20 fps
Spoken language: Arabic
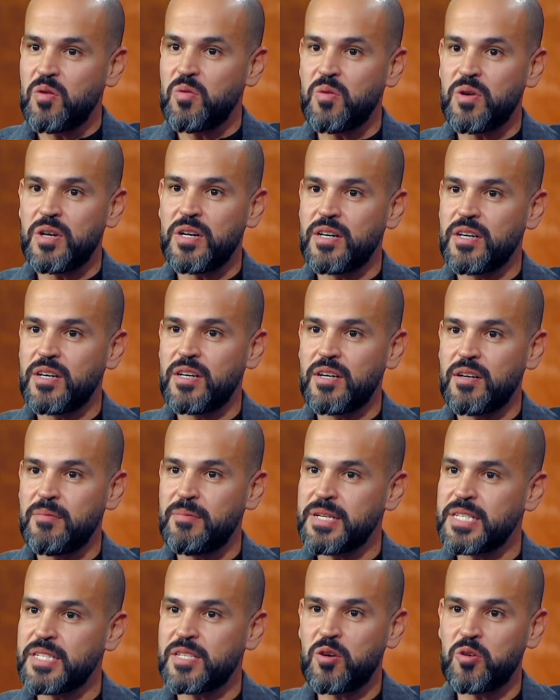
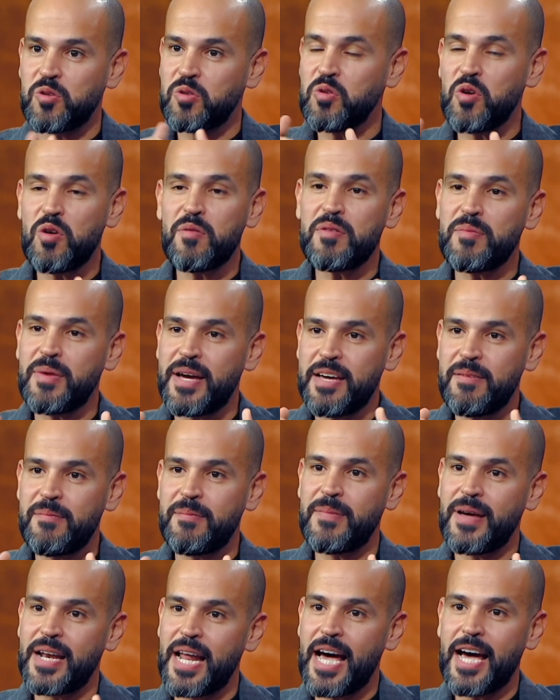وبس كنت طول عمري
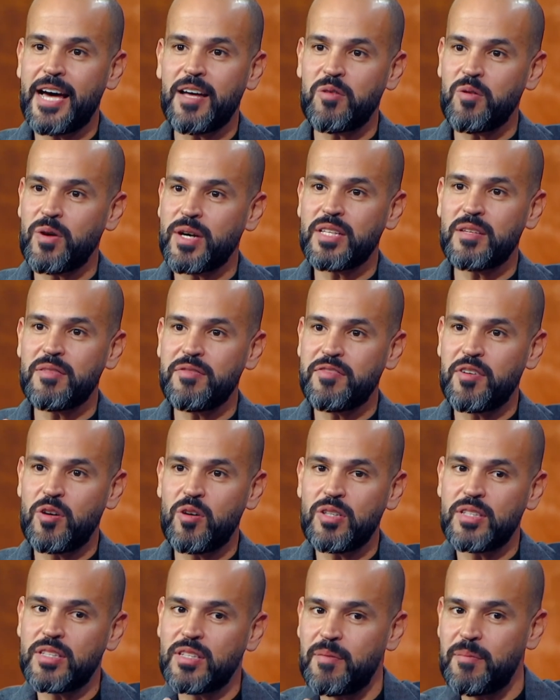بحب الحن واكتب
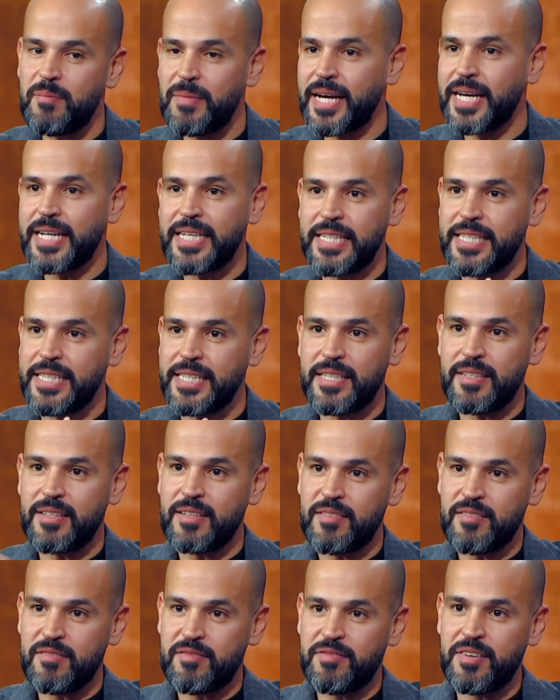فقلت طب ما اغني
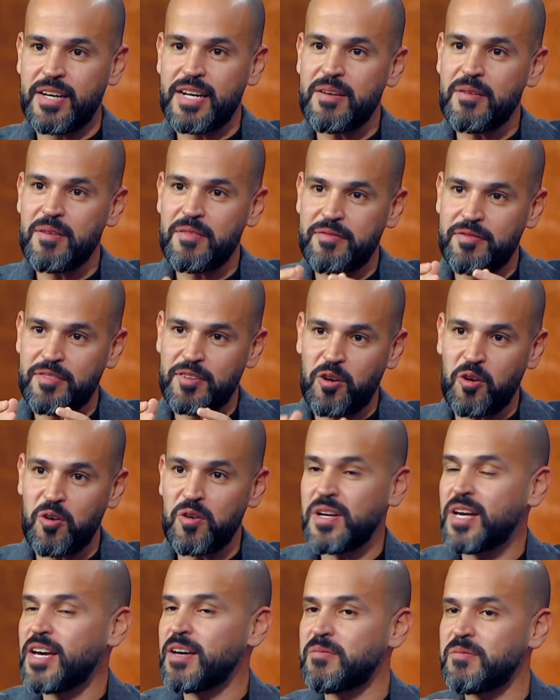آه. فانا في
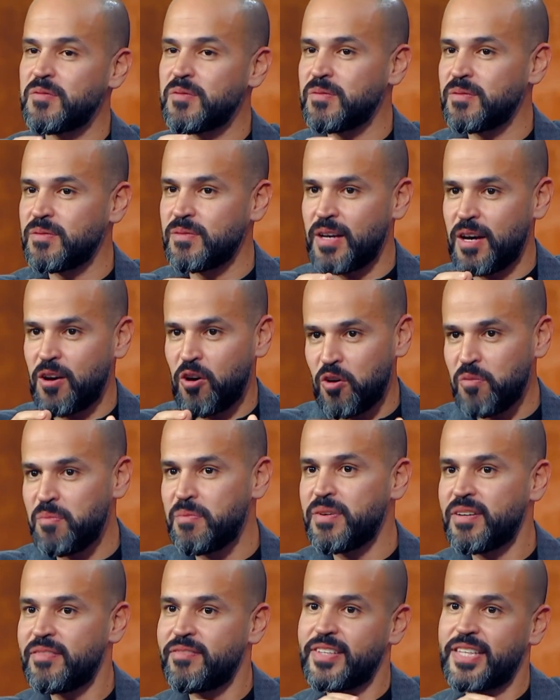الغنى
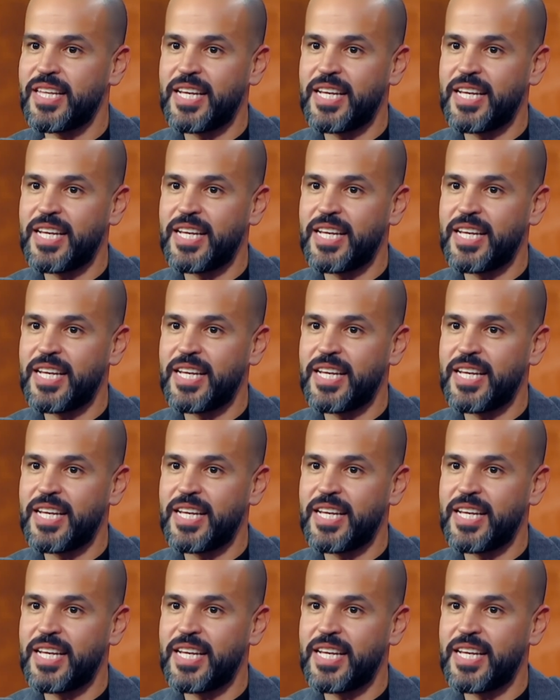حبا في